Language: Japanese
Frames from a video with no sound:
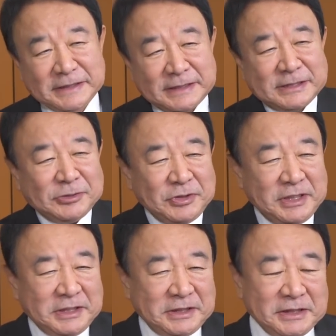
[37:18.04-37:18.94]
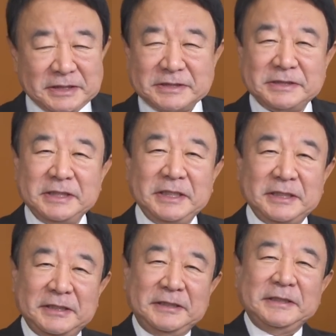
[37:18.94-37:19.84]
それでです
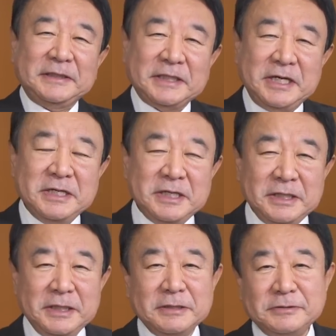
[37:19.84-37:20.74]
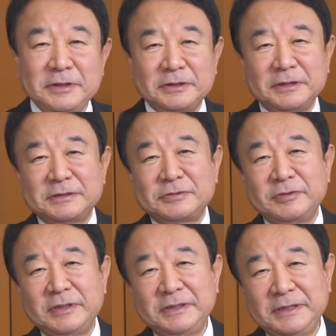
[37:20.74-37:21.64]
ね考えあぐねた
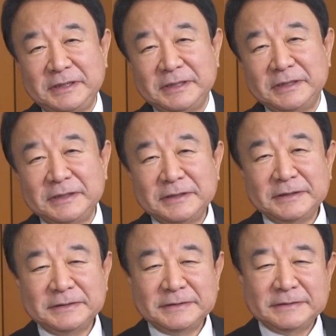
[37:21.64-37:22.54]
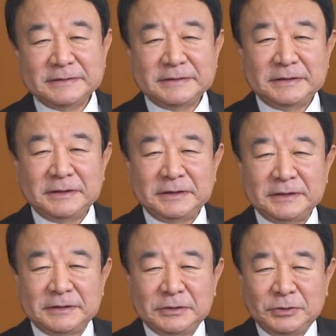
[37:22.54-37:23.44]
末に、
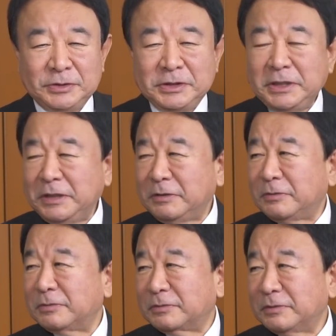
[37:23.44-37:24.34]
え国で行こ